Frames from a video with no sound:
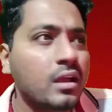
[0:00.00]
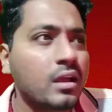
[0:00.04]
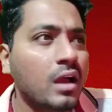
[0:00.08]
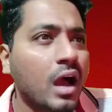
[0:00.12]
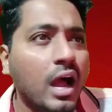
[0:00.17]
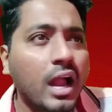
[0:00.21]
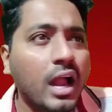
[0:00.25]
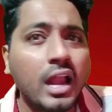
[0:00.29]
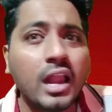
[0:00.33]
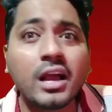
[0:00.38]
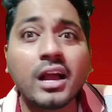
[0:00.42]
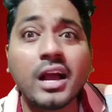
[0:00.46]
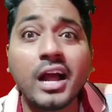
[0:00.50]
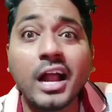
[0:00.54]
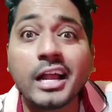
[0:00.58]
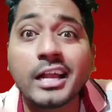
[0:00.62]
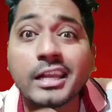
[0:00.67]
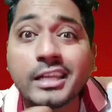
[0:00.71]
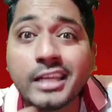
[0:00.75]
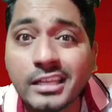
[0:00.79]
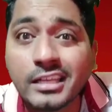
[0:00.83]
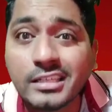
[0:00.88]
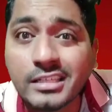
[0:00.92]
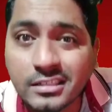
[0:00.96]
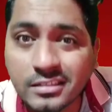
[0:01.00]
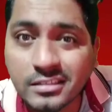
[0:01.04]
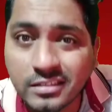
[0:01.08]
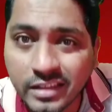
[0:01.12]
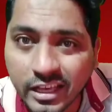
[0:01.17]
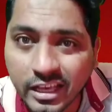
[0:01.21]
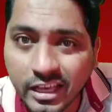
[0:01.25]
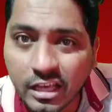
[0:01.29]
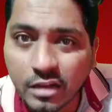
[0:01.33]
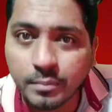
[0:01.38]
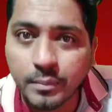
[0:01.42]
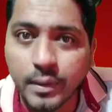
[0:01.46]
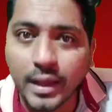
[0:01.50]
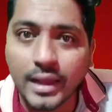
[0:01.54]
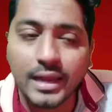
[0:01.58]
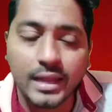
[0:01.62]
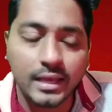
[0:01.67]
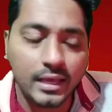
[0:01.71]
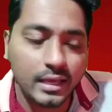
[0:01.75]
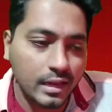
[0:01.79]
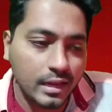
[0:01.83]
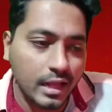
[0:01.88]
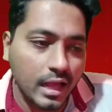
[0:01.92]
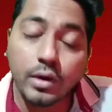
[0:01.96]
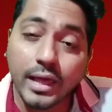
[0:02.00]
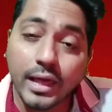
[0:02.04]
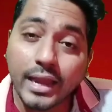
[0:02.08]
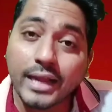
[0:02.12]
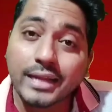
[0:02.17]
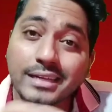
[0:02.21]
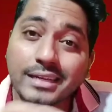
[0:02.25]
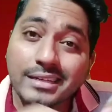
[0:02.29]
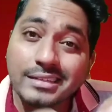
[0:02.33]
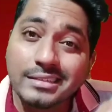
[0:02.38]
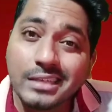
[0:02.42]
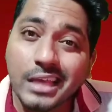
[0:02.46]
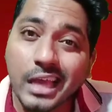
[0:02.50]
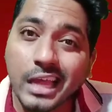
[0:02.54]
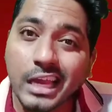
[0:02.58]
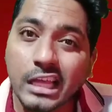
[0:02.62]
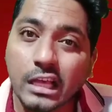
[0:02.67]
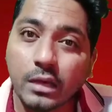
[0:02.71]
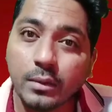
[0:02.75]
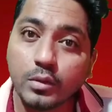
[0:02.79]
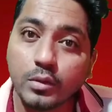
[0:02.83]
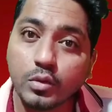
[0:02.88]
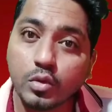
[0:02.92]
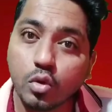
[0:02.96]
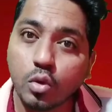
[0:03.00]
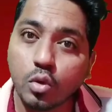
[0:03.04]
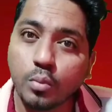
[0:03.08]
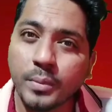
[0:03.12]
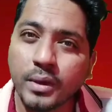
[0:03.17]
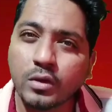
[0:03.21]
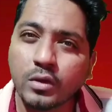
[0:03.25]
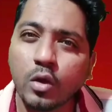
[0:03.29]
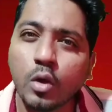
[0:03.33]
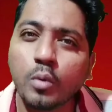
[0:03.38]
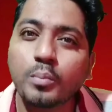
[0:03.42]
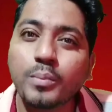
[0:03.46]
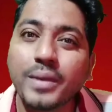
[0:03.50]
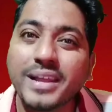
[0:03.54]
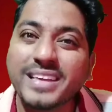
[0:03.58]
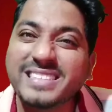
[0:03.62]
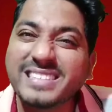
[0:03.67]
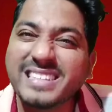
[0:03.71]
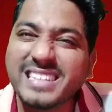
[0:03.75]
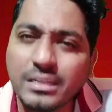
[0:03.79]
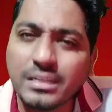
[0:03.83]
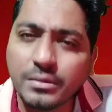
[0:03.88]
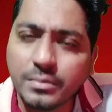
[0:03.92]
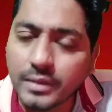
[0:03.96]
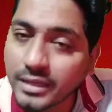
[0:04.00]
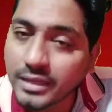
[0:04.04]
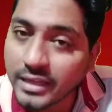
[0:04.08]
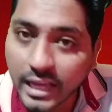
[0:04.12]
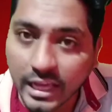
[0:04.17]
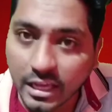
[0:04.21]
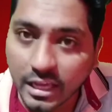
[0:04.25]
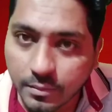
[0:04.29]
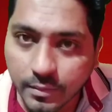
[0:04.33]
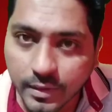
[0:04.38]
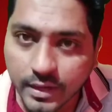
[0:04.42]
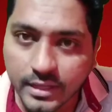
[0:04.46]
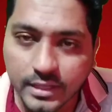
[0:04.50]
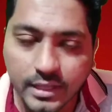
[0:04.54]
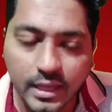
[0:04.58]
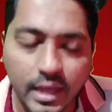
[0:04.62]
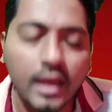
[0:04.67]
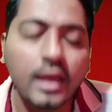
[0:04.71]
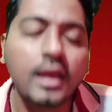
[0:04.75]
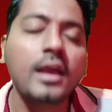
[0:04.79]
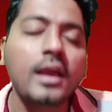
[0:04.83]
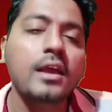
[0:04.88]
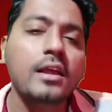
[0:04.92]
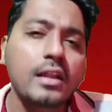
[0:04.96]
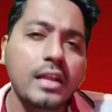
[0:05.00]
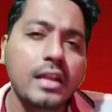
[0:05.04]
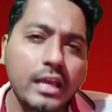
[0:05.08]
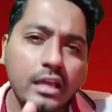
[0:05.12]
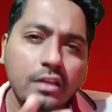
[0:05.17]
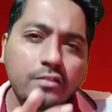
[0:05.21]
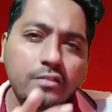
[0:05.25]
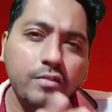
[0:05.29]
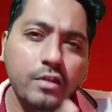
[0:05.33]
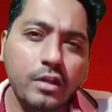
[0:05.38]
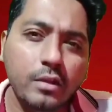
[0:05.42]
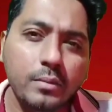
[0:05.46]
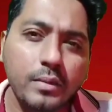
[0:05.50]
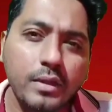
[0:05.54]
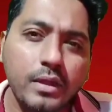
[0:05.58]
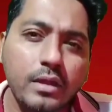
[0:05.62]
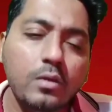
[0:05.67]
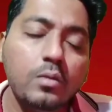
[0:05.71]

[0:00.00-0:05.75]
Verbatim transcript: एक हालक हटके चीज नहीं कर पाए लेकिन हाँ कैरेक्टर्स के आने के बाद शो में कॉम्प्लेक्सिटी भी नहीं बढ़ी है लेकिन फिर